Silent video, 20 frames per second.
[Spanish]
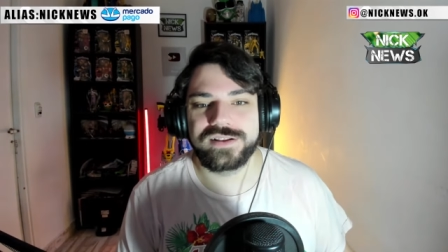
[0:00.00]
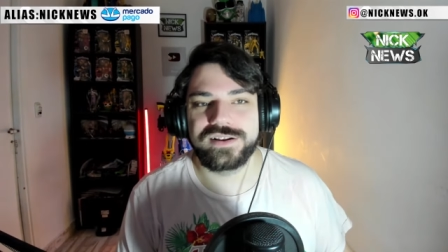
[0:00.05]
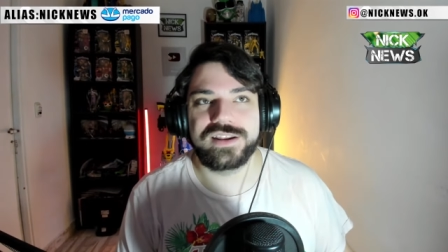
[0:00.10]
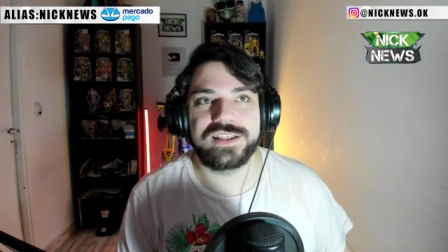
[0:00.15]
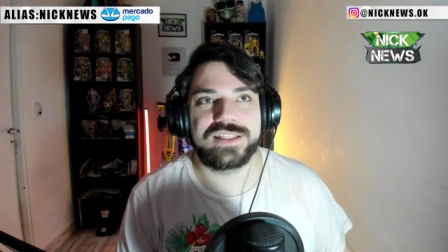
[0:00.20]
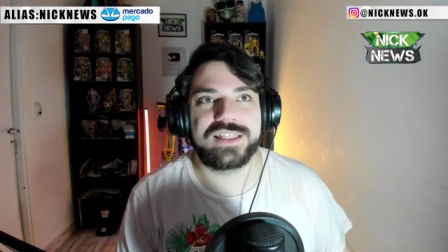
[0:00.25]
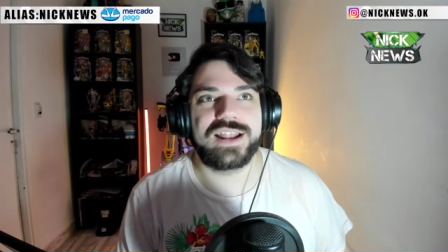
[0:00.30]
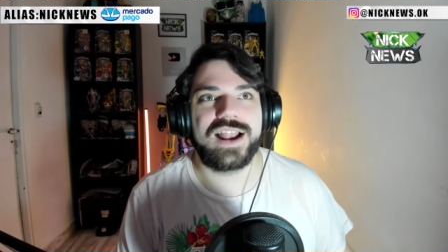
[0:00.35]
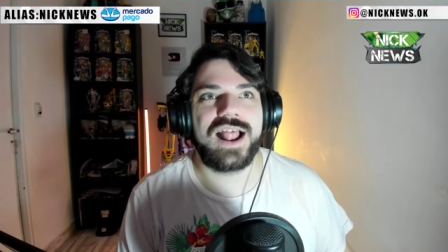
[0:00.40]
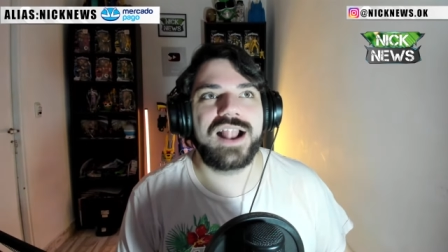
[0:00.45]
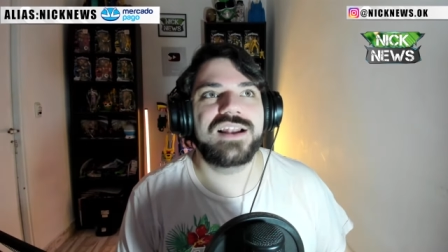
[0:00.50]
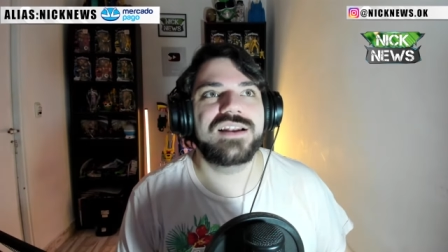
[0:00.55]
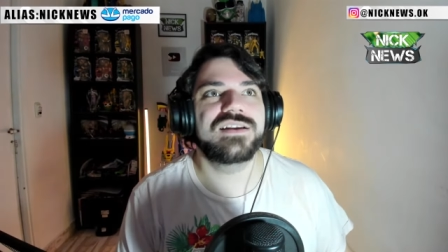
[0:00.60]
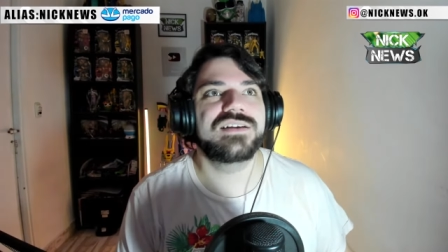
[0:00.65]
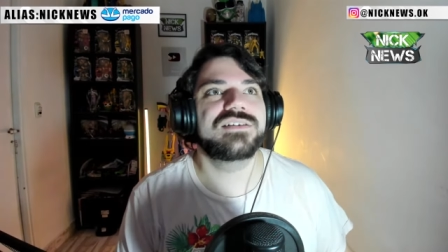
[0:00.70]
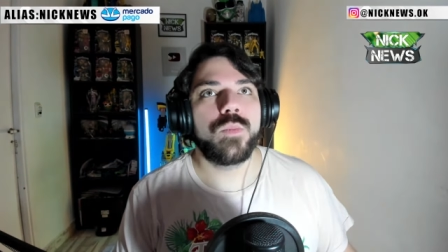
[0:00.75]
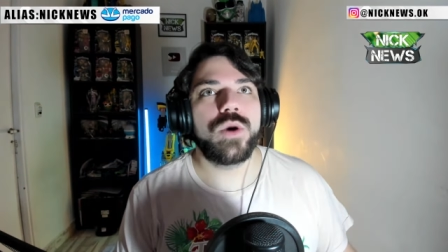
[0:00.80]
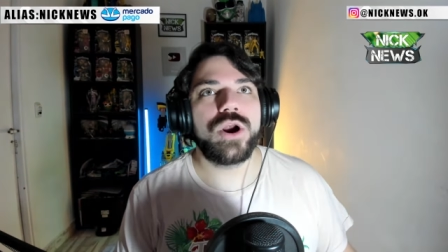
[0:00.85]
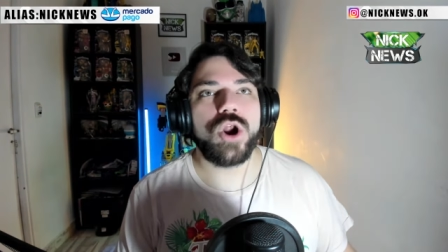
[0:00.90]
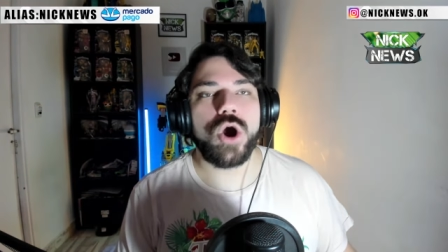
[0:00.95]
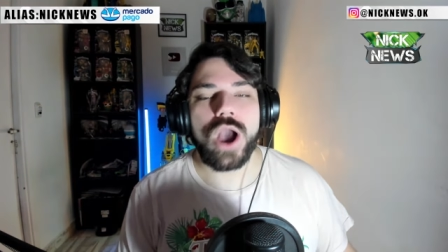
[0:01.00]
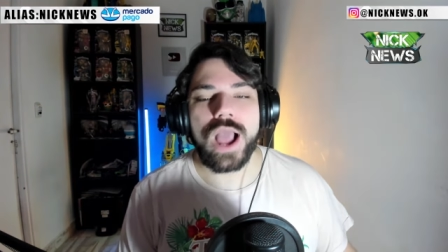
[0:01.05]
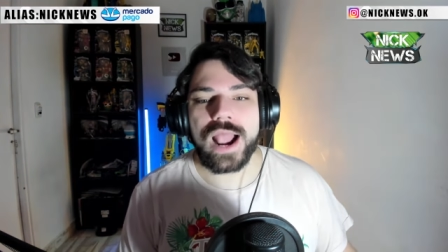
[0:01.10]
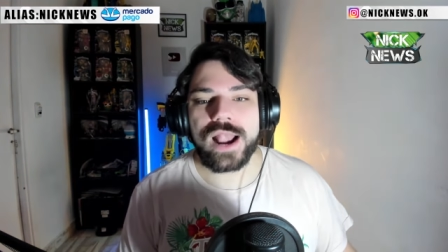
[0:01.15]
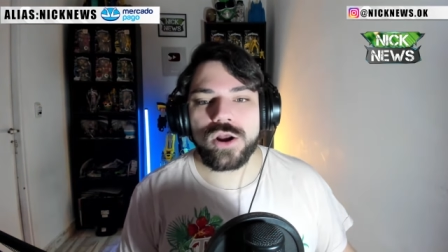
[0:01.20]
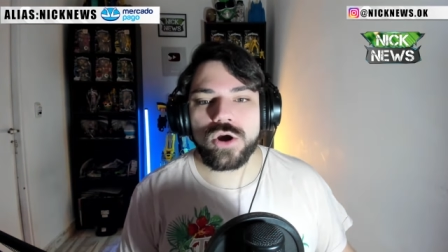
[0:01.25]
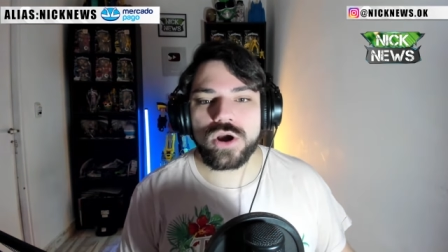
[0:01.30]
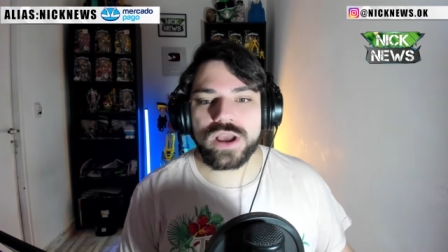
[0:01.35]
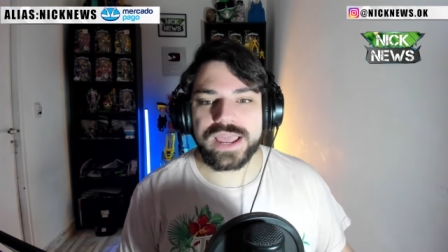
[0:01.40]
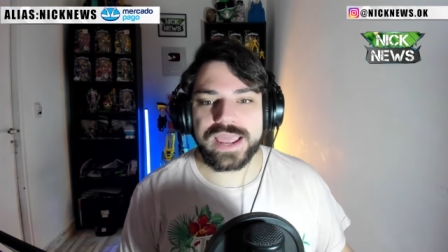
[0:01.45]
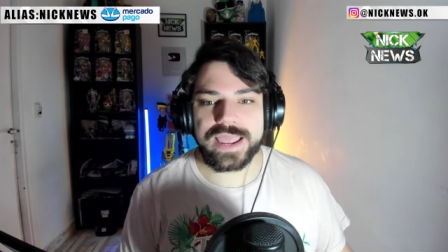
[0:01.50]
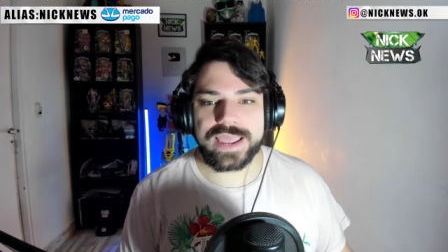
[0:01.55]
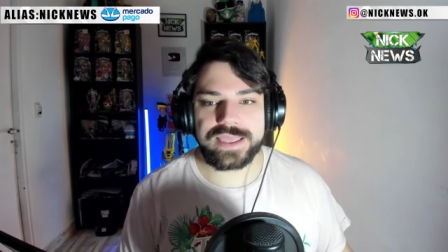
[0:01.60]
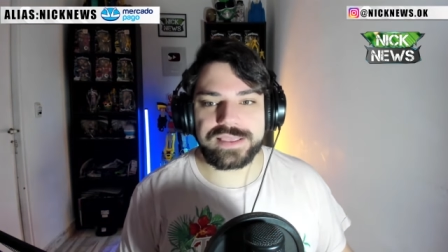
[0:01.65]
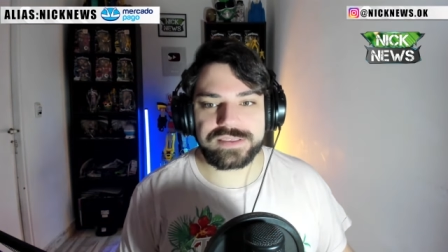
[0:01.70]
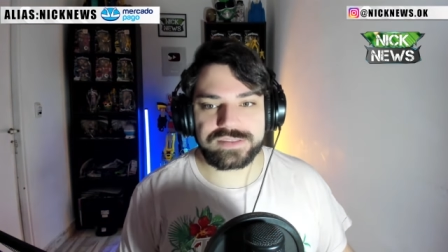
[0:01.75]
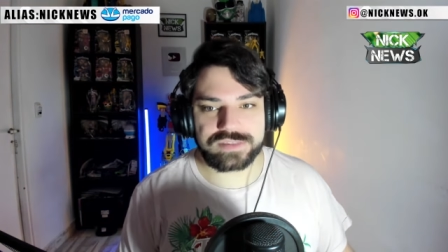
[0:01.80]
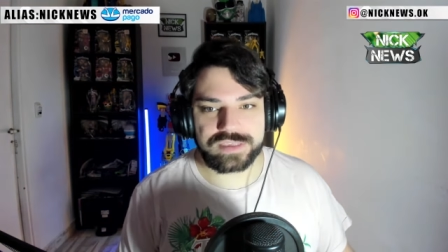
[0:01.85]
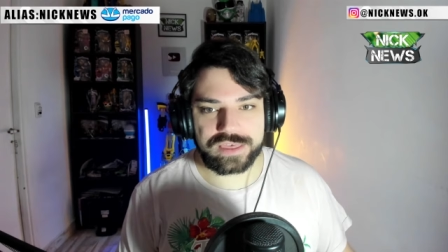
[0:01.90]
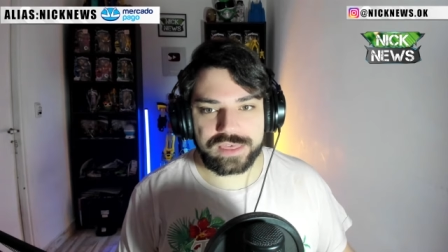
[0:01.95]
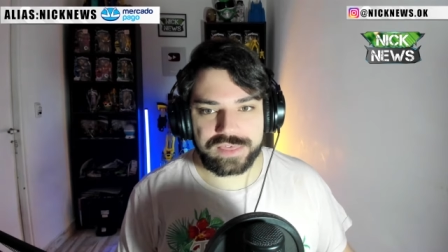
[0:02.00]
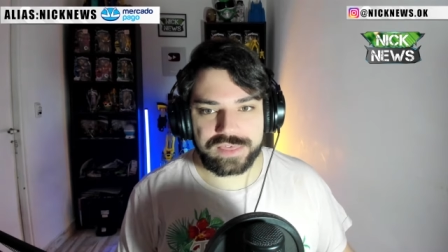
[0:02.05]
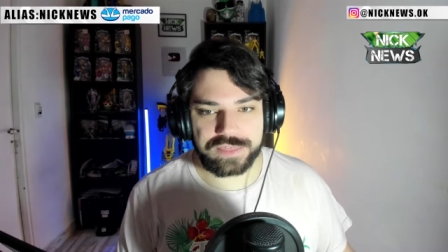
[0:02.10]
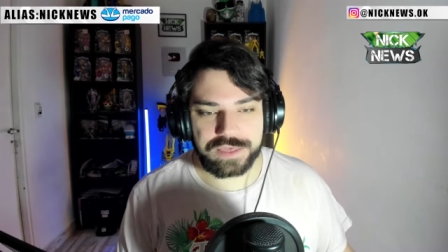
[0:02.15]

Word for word: literal. Bueno, algo que se